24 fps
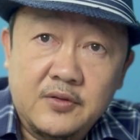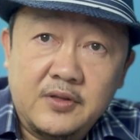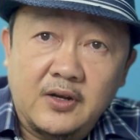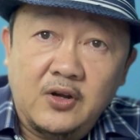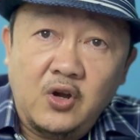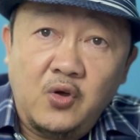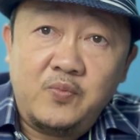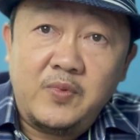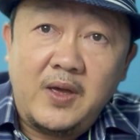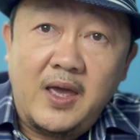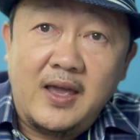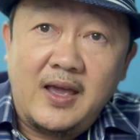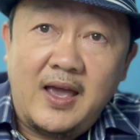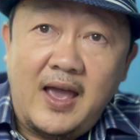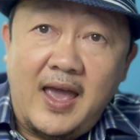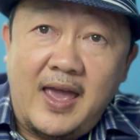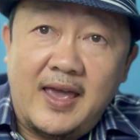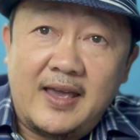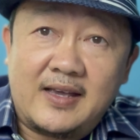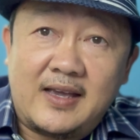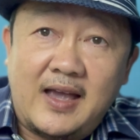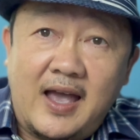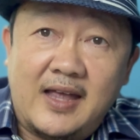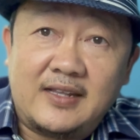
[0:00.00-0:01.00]
สรุป
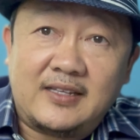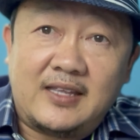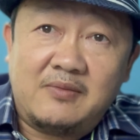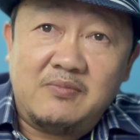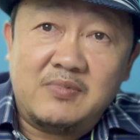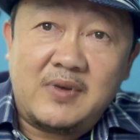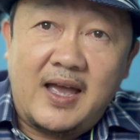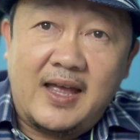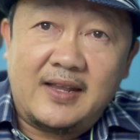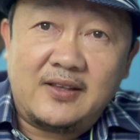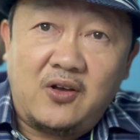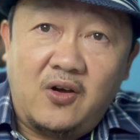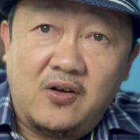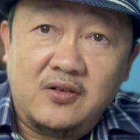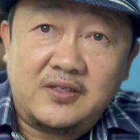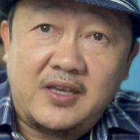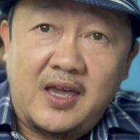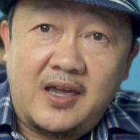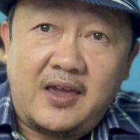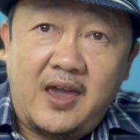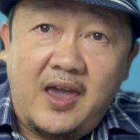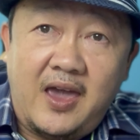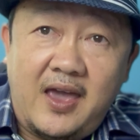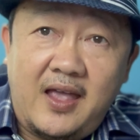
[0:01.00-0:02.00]
ง่ายๆ การทำงานของ
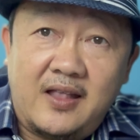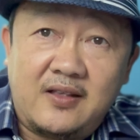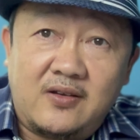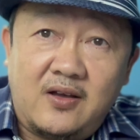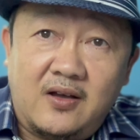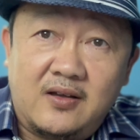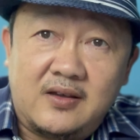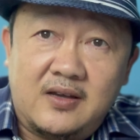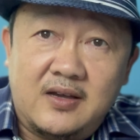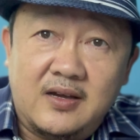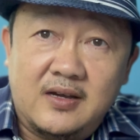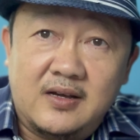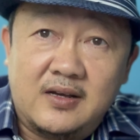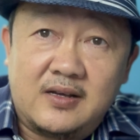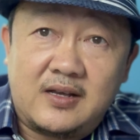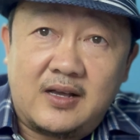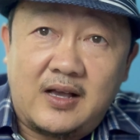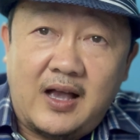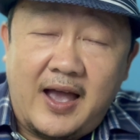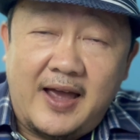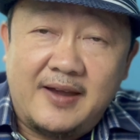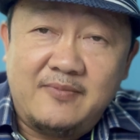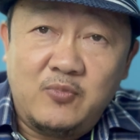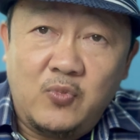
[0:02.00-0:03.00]
JKN ก็คือ
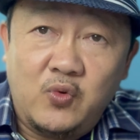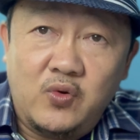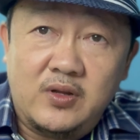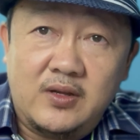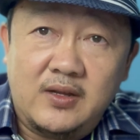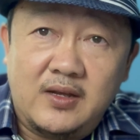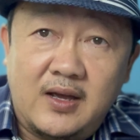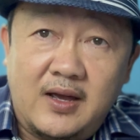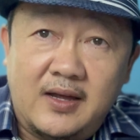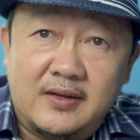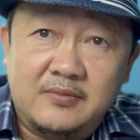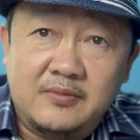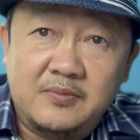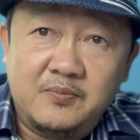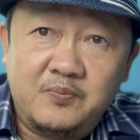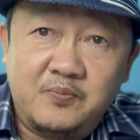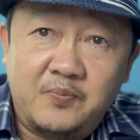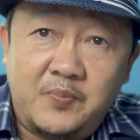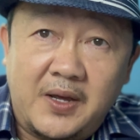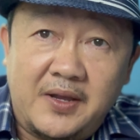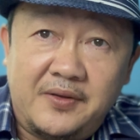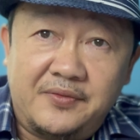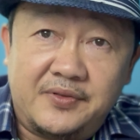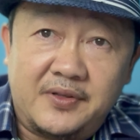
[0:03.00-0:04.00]
การหมุนเงิน
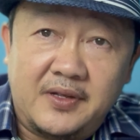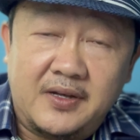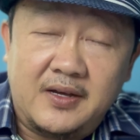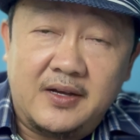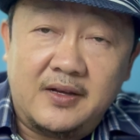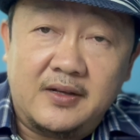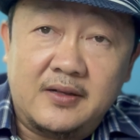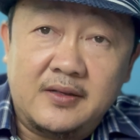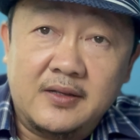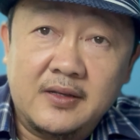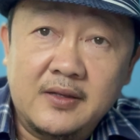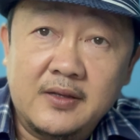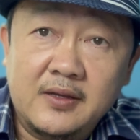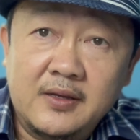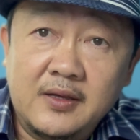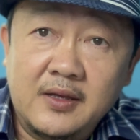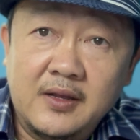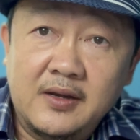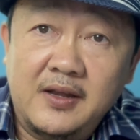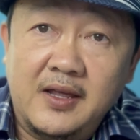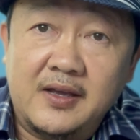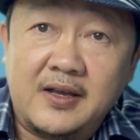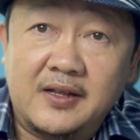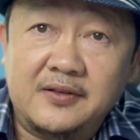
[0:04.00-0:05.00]
ไปซื้อ
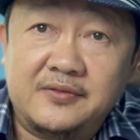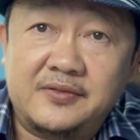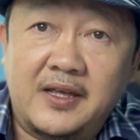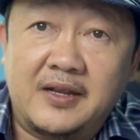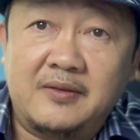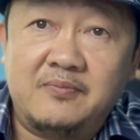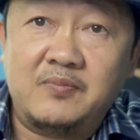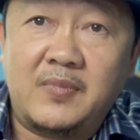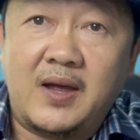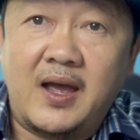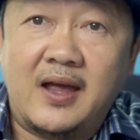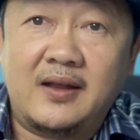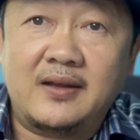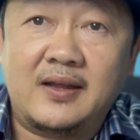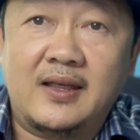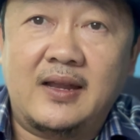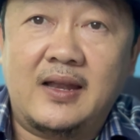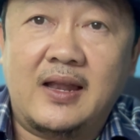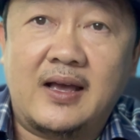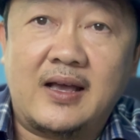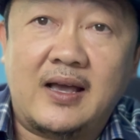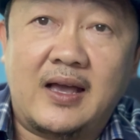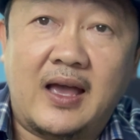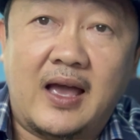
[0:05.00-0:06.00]
ลิขสิทธิ์มาใน
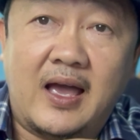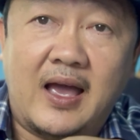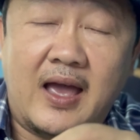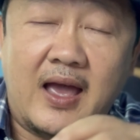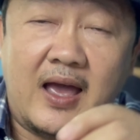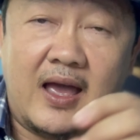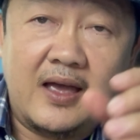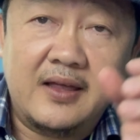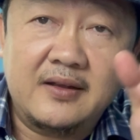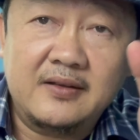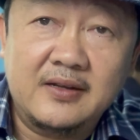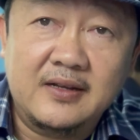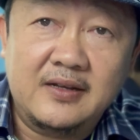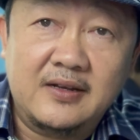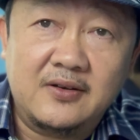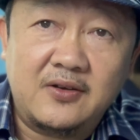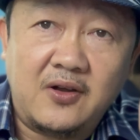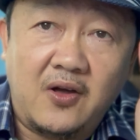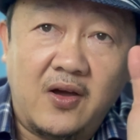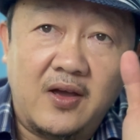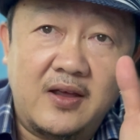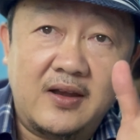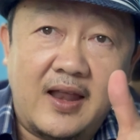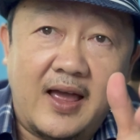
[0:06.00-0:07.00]
ราคา
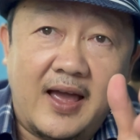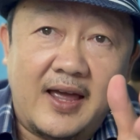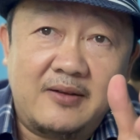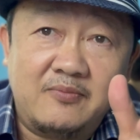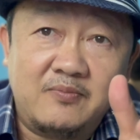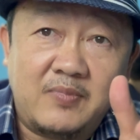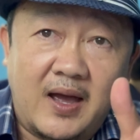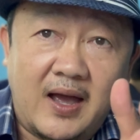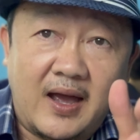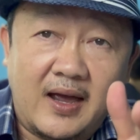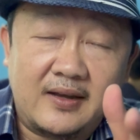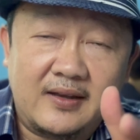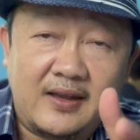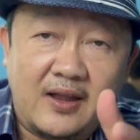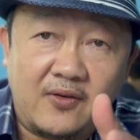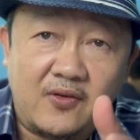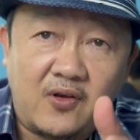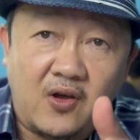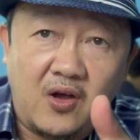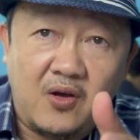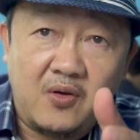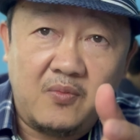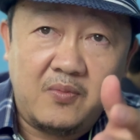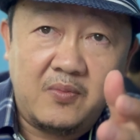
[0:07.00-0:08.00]
100 ล้านบาท แล้
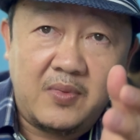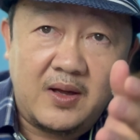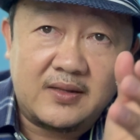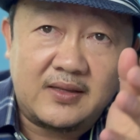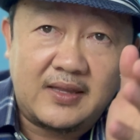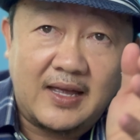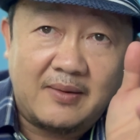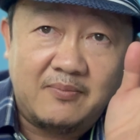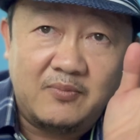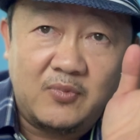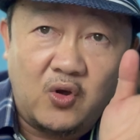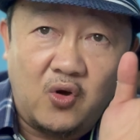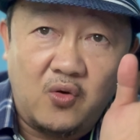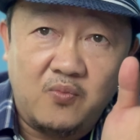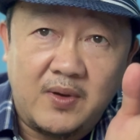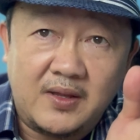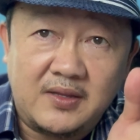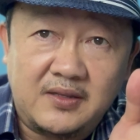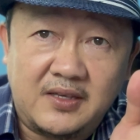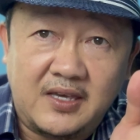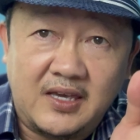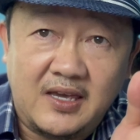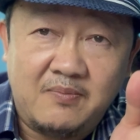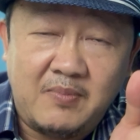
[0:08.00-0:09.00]
วก็มาทำลง
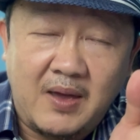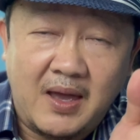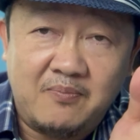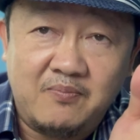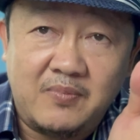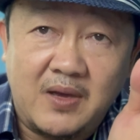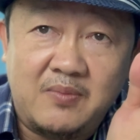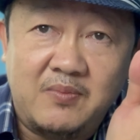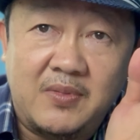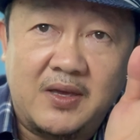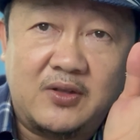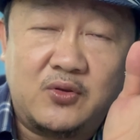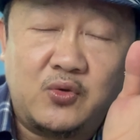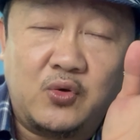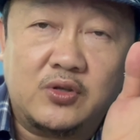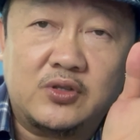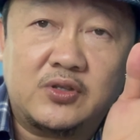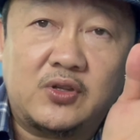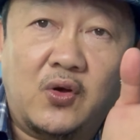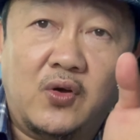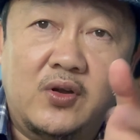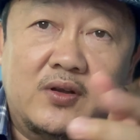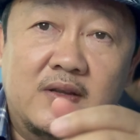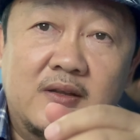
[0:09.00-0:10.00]
บัญชีแบบไม่มีตัว
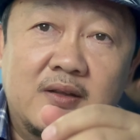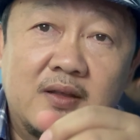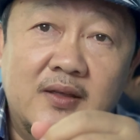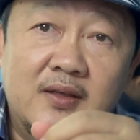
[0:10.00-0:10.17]
ตน